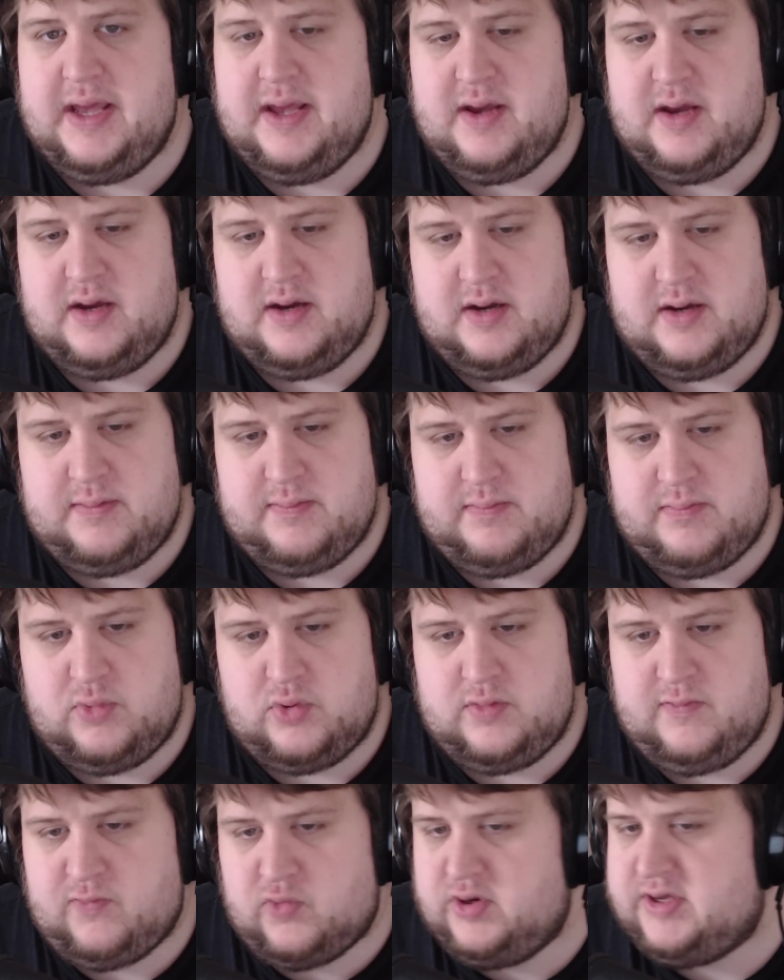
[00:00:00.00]
Ähm,
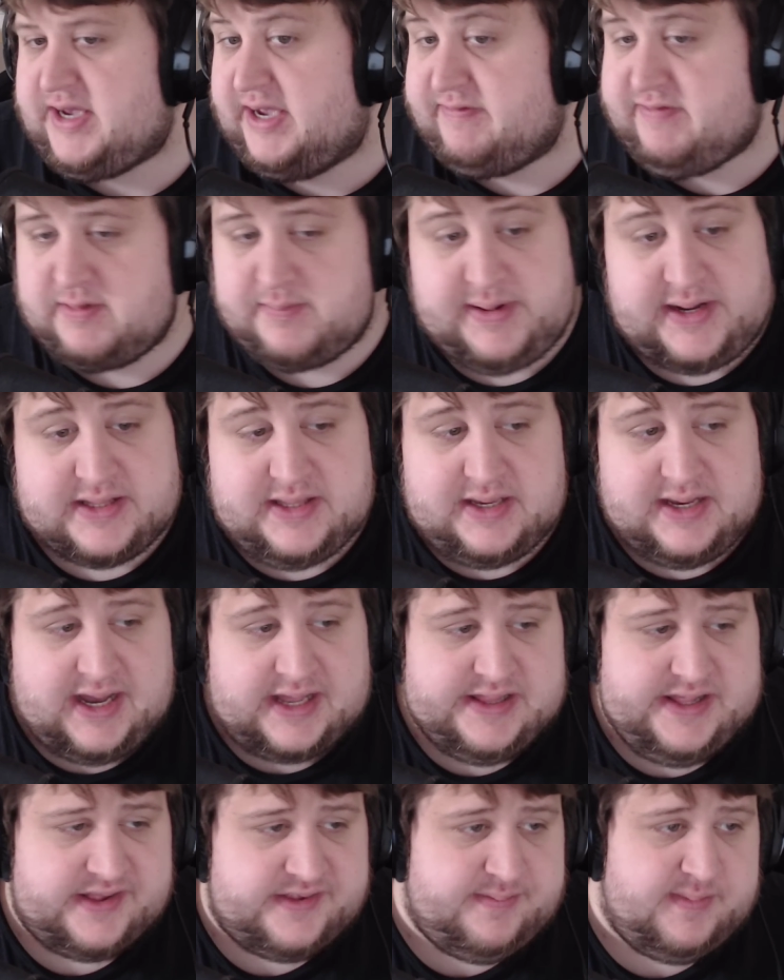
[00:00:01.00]
und wo ich einfach ein paar Dinge
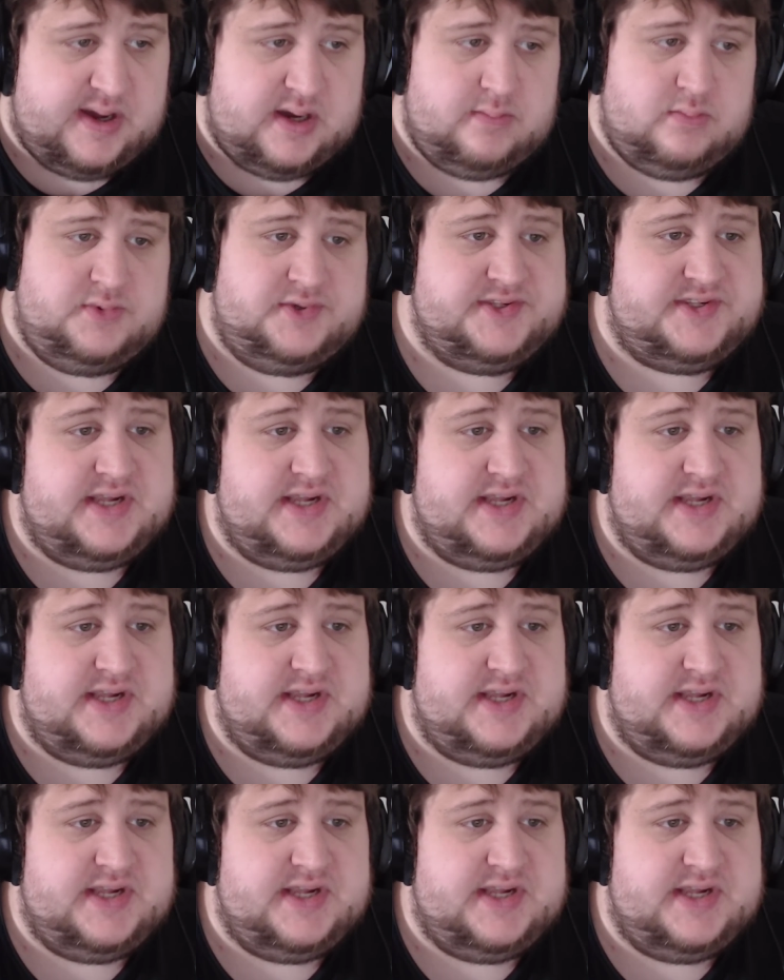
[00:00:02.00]
anders machen muss.